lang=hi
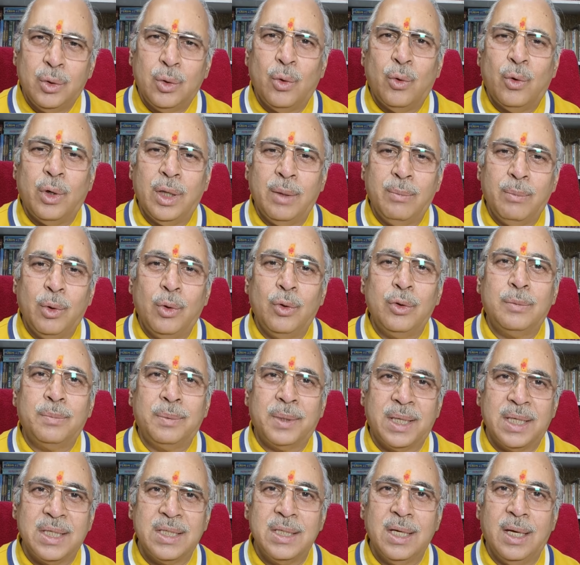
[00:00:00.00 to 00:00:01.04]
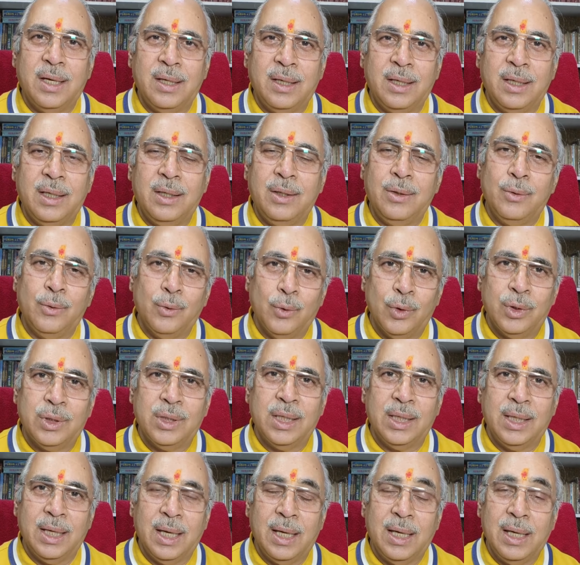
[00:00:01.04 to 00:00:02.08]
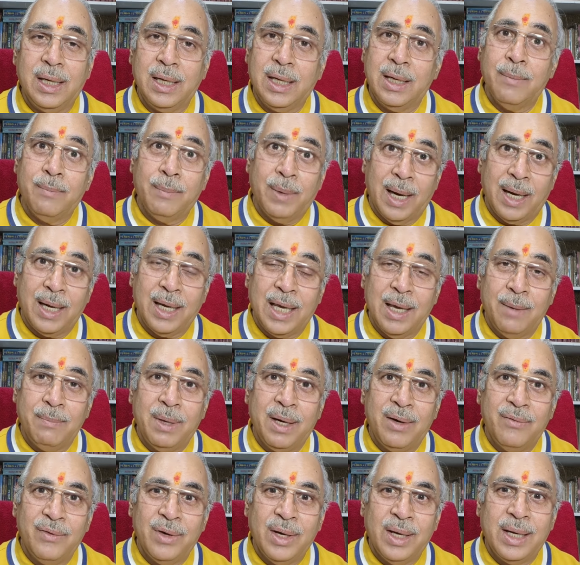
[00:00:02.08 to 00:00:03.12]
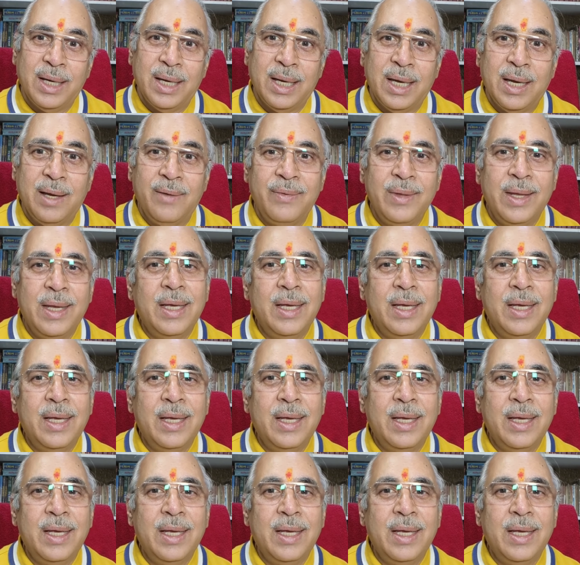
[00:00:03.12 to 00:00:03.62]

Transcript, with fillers: थोड़ी बहुत परेशानी होती है लेकिन भाग्य बलवान है